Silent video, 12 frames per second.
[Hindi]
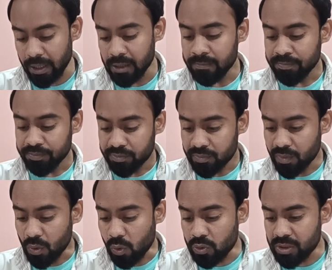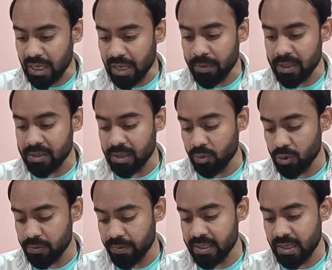पे उसने अपना सब
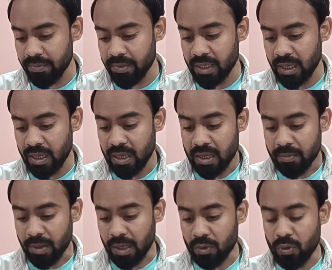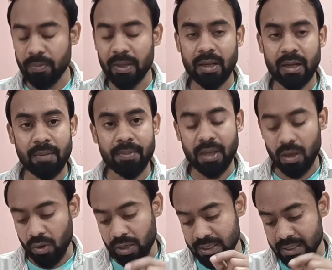कुछ भेजा भी था बारकोड वगैरह भी
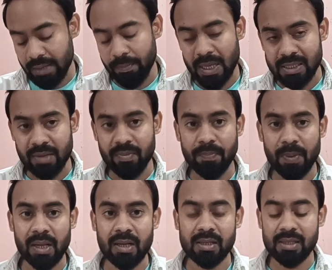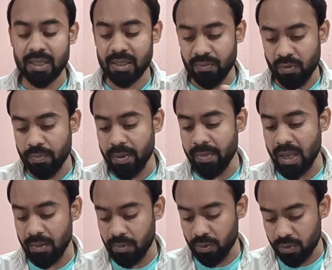और इसने पैसे भी पे कर दिए थे वो भी मैं
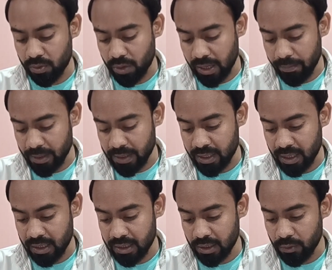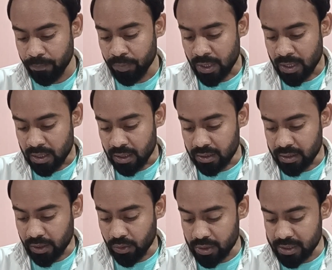आप लोगों को यहाँ पे दिखा देता हूँ
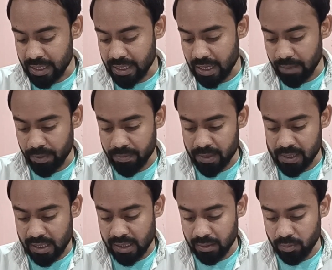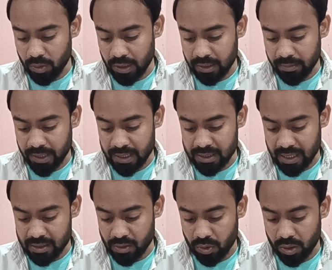देखो इसने यहाँ पे भेजा था बोला था भैया
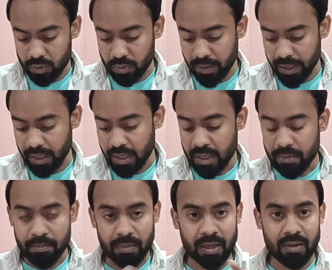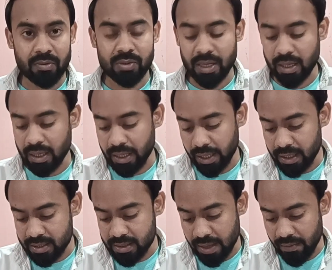सात सौ कर दूँ भाई मगर उसने कहा
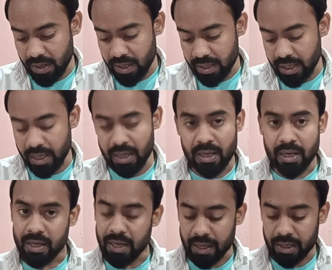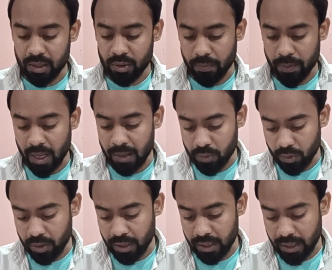नहीं सेवन हंड्रेड नाइन्टीन रुपये आपको
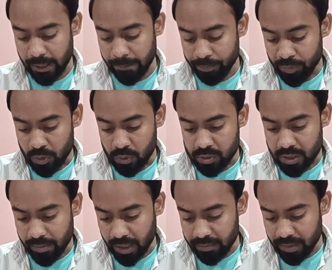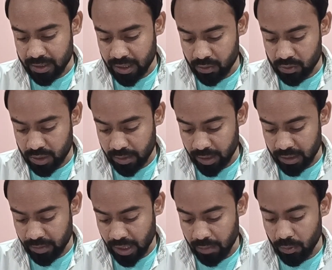करना है उसके बाद में देन उसके बाद
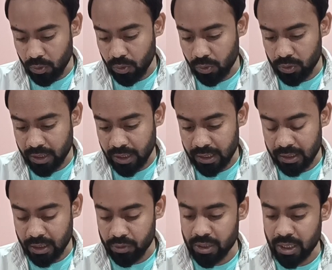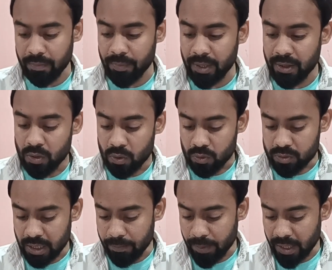में आप लोगों को दिखा देता हूँ यहाँ पर
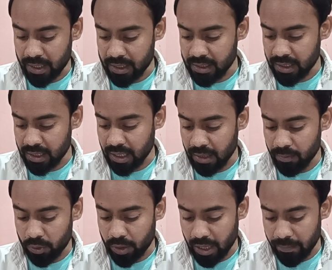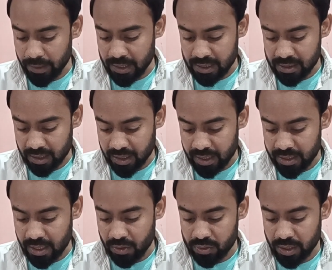उसने पे कर दिए थे आप लोग यहाँ पर देख सकते हैं
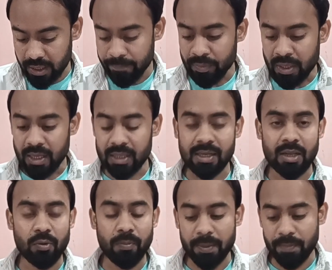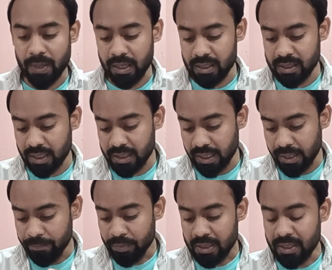ये उसने इतने रुपए पे कर दिए थे
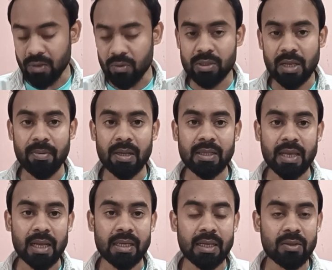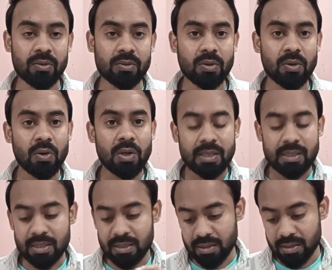देन उसके बाद क्या किया दोस्तों
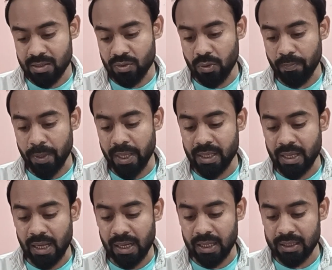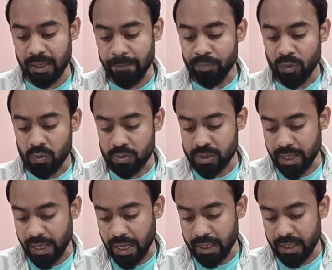इस जिसको पे किया गया था उसने
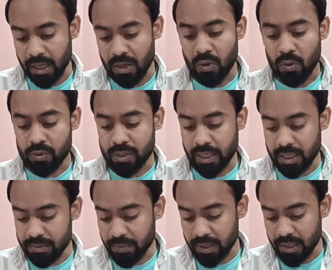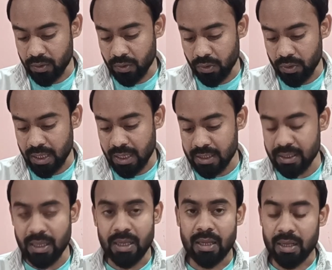क्या किया उसने इस बंदे को यहाँ
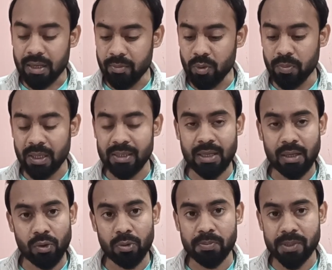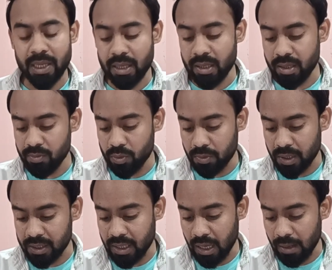से रिमूव कर दिया ग्रुप से ही रिमूव
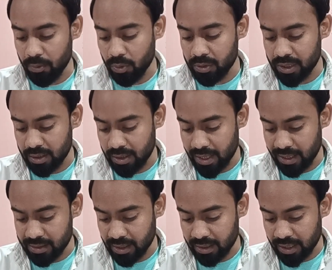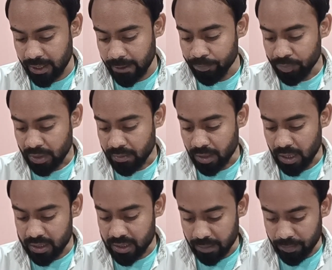कर दिया आप लोग देख सकते हैं
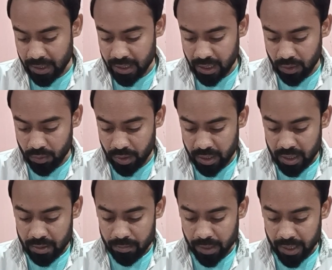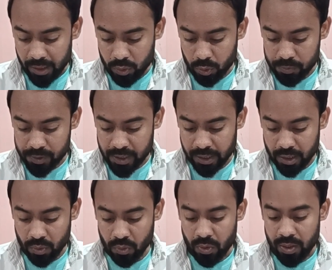यहाँ पे लिखा हुआ है भाई ग्रुप से
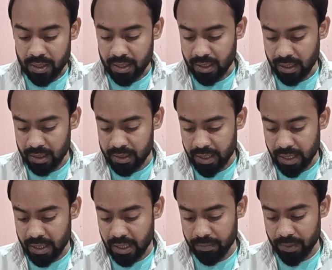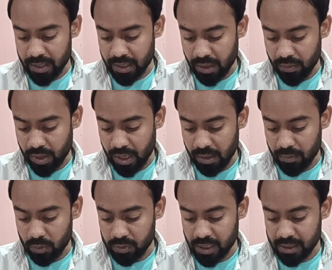क्यों निकाल दिया यहाँ पे लिखा हुआ है आप
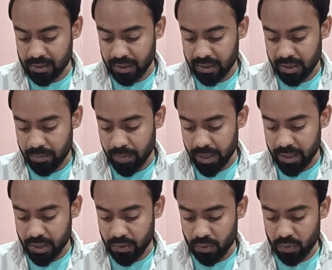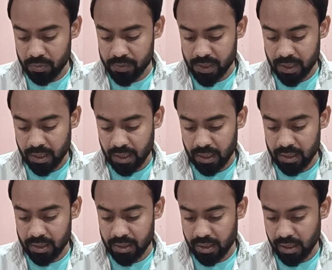लोग देख सकते हैं भाई क्यों ग्रुप से निकाल
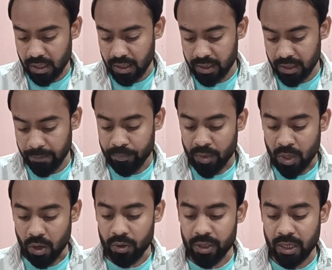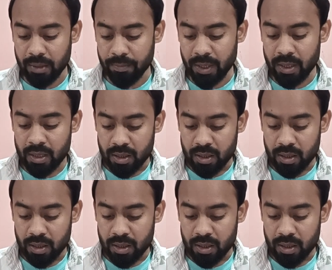निकाल दिया और यहाँ पे